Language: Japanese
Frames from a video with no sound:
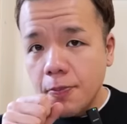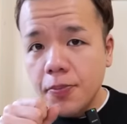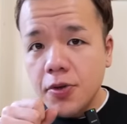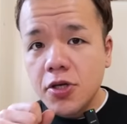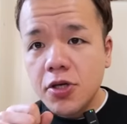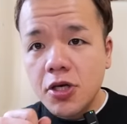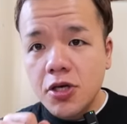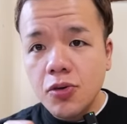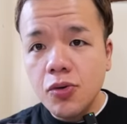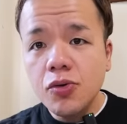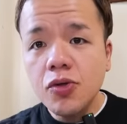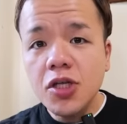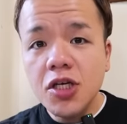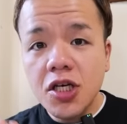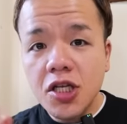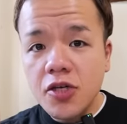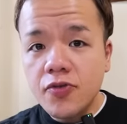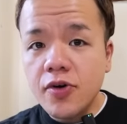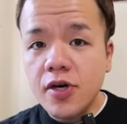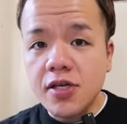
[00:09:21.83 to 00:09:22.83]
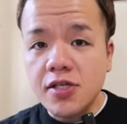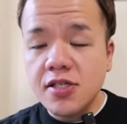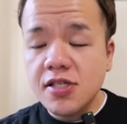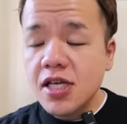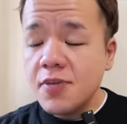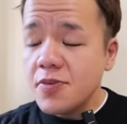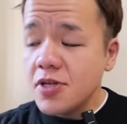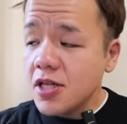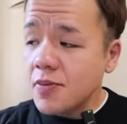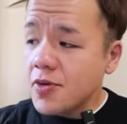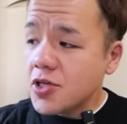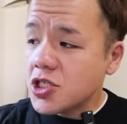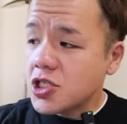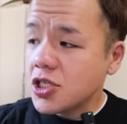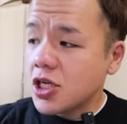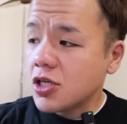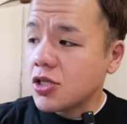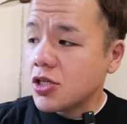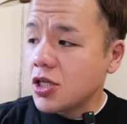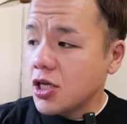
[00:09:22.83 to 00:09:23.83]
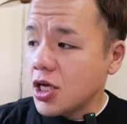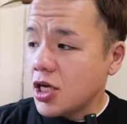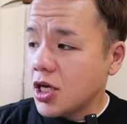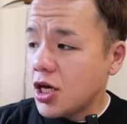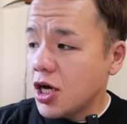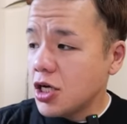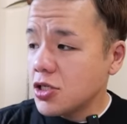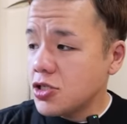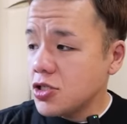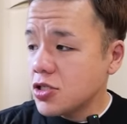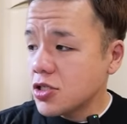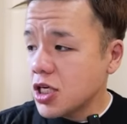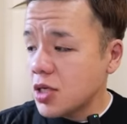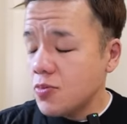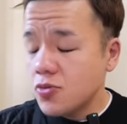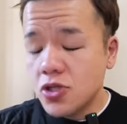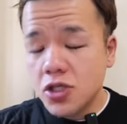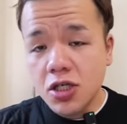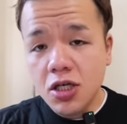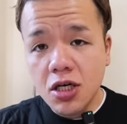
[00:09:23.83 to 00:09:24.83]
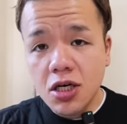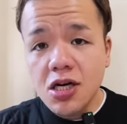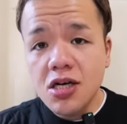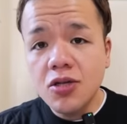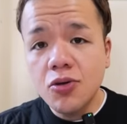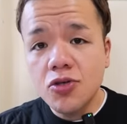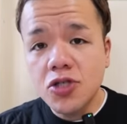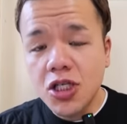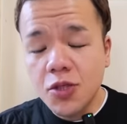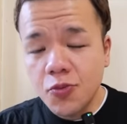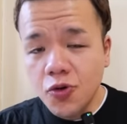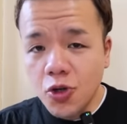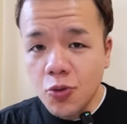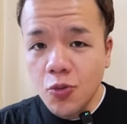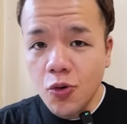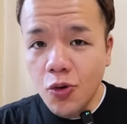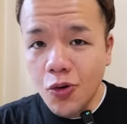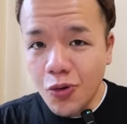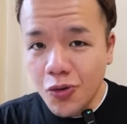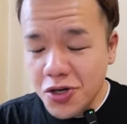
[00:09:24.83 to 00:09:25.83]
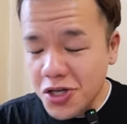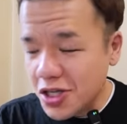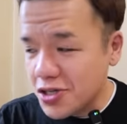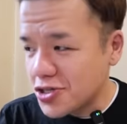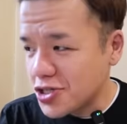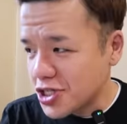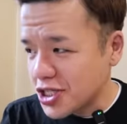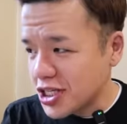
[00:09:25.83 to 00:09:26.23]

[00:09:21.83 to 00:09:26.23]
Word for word: やっぱり基本的にはスタミナ飯なんでね、味付けもしっかりとしたものも多いです